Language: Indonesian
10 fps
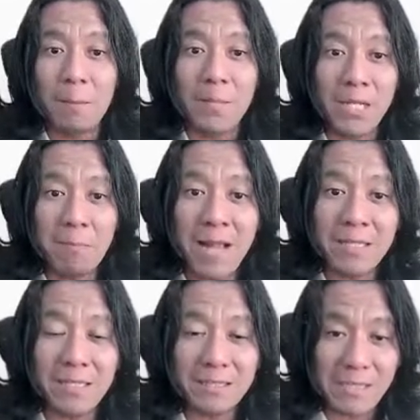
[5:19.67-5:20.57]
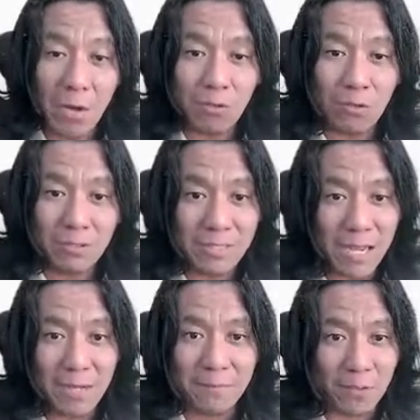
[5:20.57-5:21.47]
minimal download
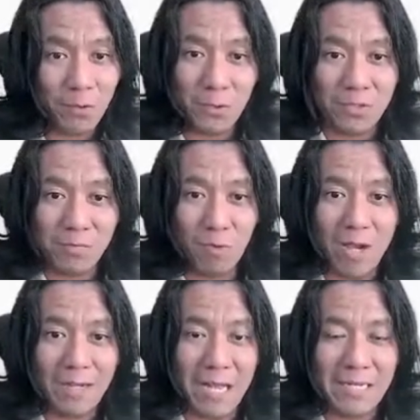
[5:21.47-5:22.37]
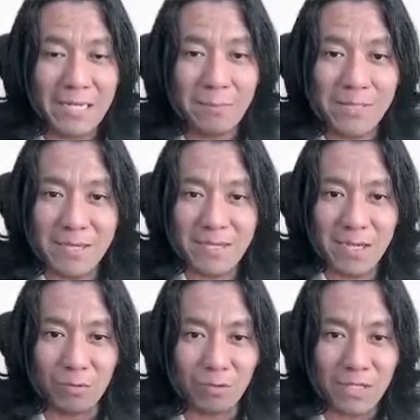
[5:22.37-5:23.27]
time untuk sebuah klien bisa kita
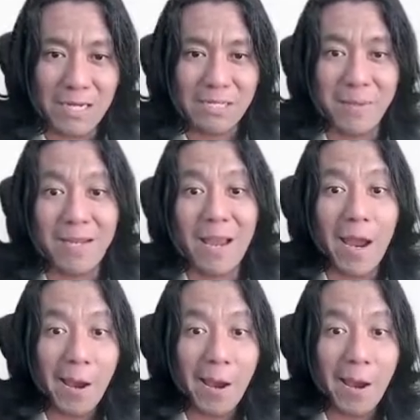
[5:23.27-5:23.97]
rumuskan sebagai